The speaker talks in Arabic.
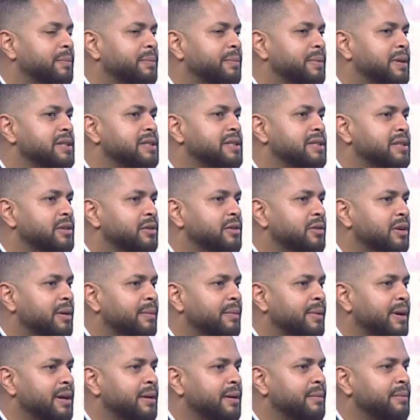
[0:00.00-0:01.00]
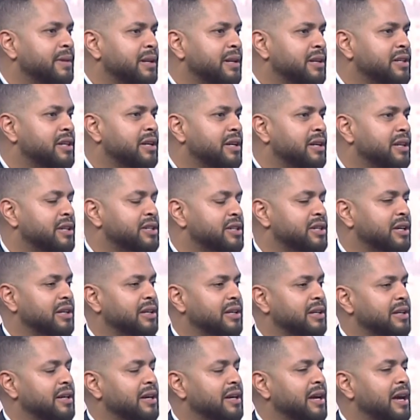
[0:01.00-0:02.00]
بلس انه كمان بنلجا
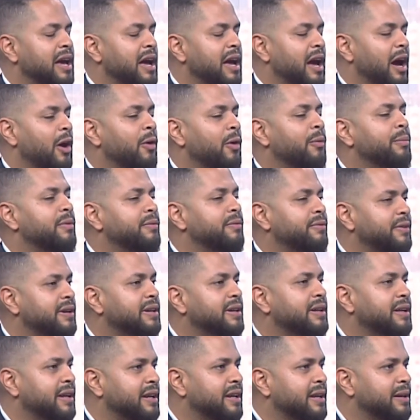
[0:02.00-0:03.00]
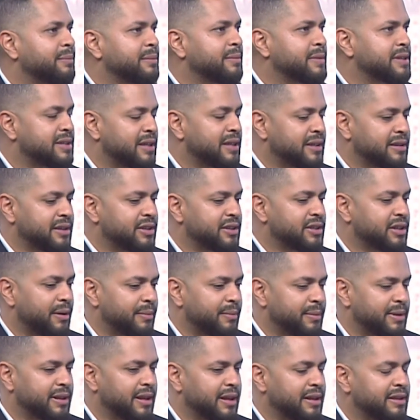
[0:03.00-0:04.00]
لشغله او بنفكر هي بنستنتجها
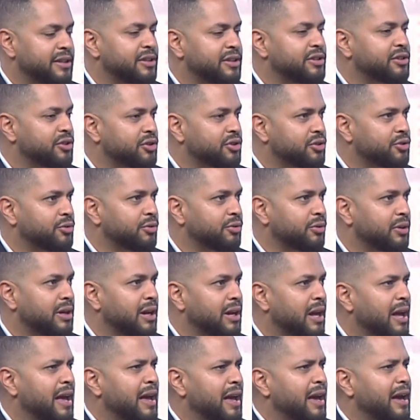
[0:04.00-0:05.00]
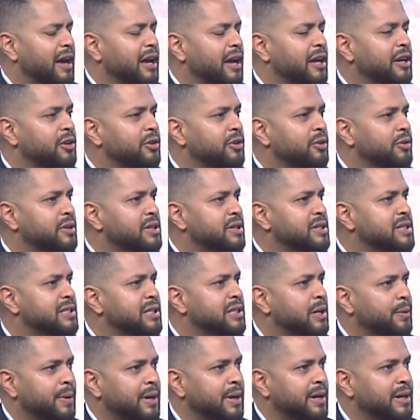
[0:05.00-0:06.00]
من نتيجه الشغل انه
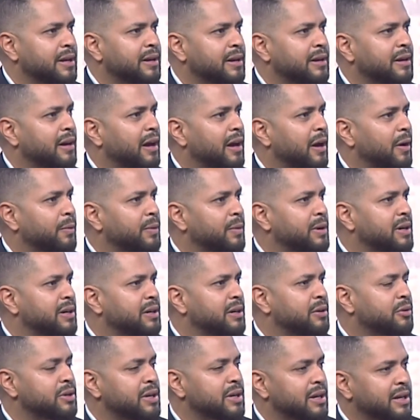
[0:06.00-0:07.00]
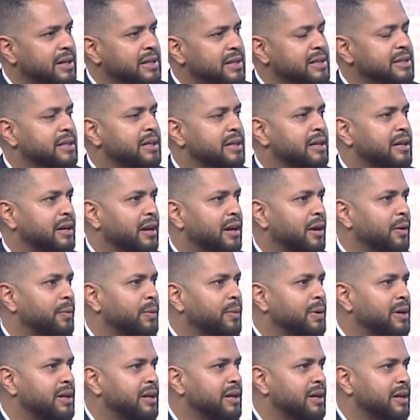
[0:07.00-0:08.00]
الزوايا او الكسر
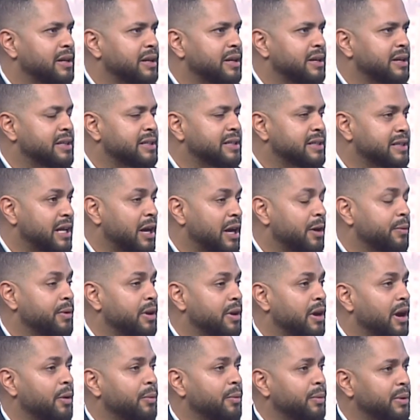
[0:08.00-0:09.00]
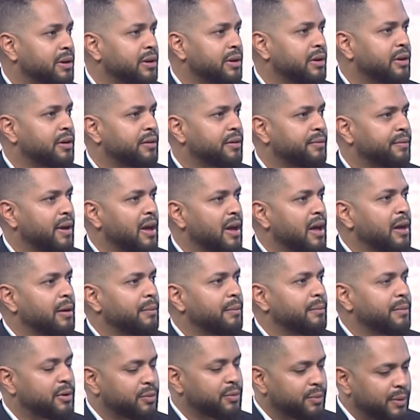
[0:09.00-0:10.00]
او الزاويه او الكيرف
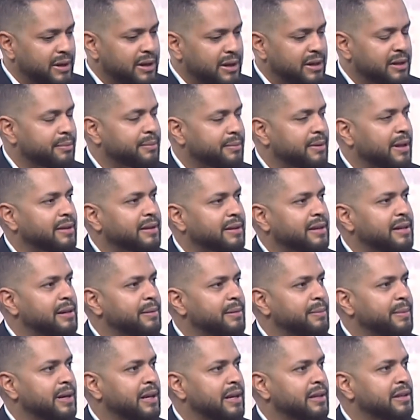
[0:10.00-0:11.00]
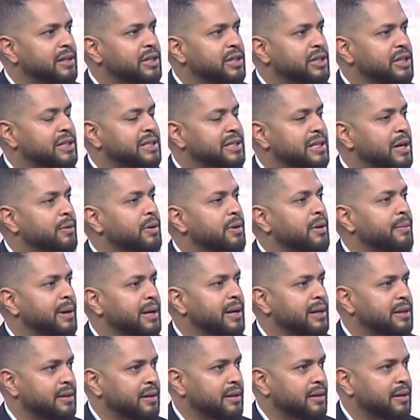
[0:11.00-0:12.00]
بتولد بتعطيني بالنتيجه زاويه
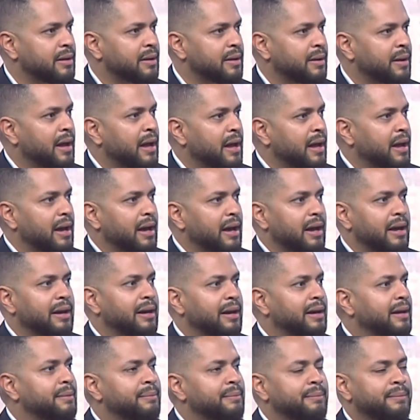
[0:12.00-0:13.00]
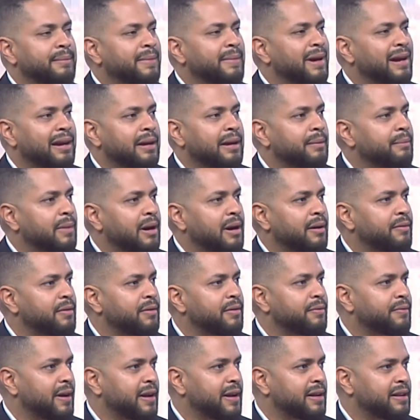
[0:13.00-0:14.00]
ميته آه، ما ما
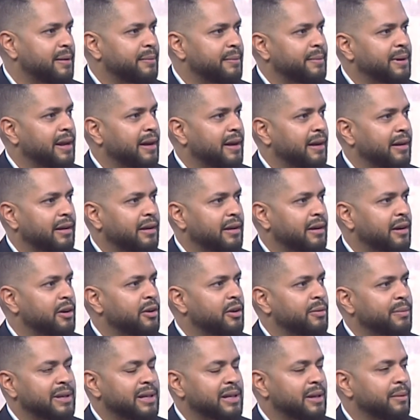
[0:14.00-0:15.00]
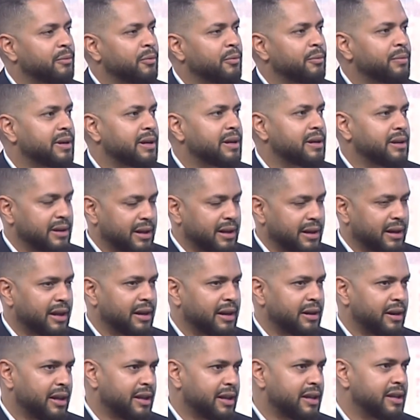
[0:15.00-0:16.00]
في فائده منها غير انه مثلا ممكن يعني
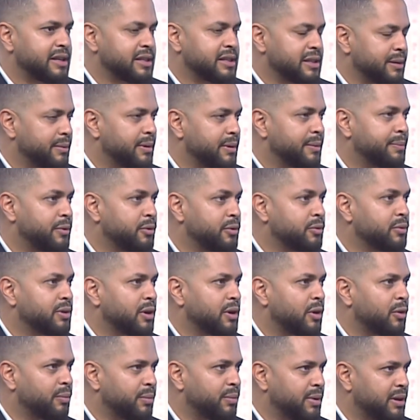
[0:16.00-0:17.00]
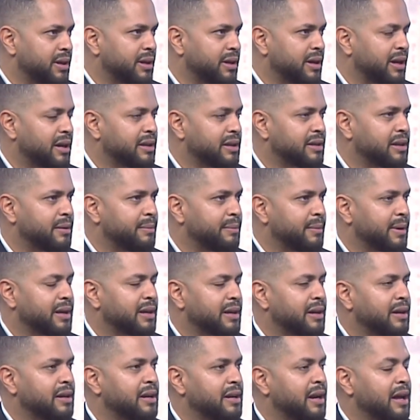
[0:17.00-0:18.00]
خلينا نحكي اذا بالبيوت او بهذا
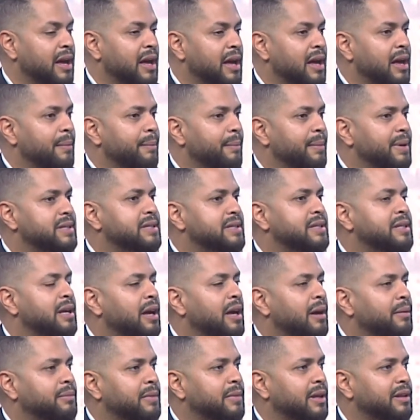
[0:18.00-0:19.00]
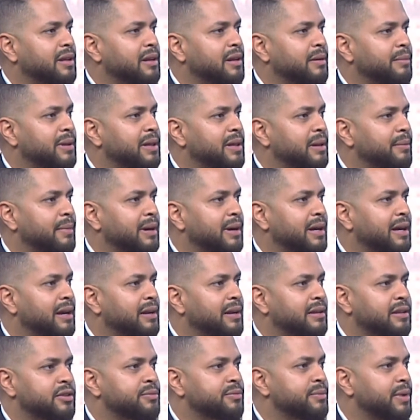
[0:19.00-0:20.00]
المكان بس هي عم تعطينا مثلا
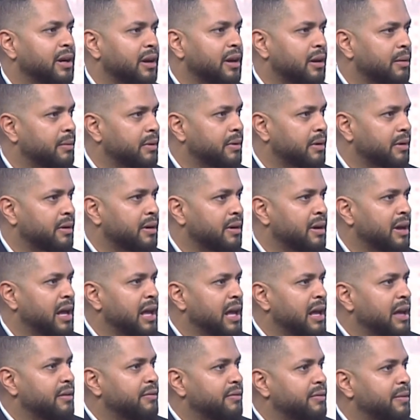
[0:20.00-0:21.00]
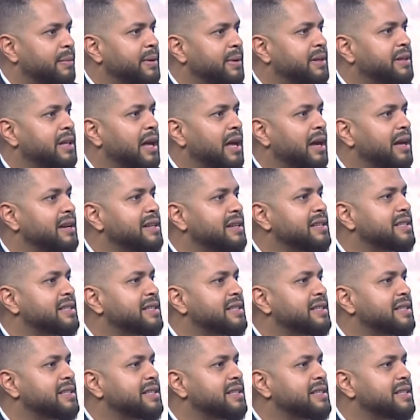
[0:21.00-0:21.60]
مكان تجميع غبره أوكي. فبالتالي